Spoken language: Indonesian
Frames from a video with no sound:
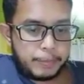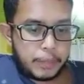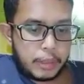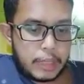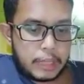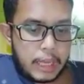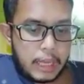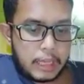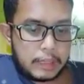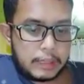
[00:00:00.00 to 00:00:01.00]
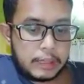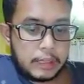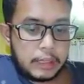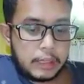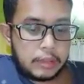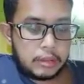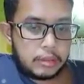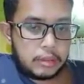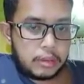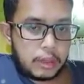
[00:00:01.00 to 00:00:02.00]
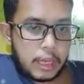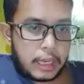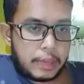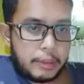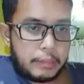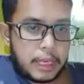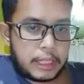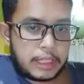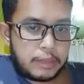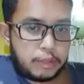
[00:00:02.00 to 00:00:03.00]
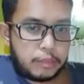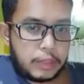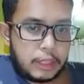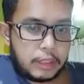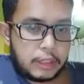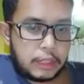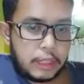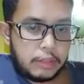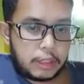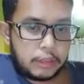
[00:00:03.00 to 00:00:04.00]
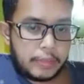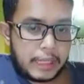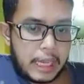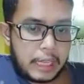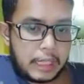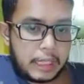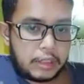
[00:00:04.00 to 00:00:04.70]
Matahari akan memanaskan bumi itu di waktu pagi hari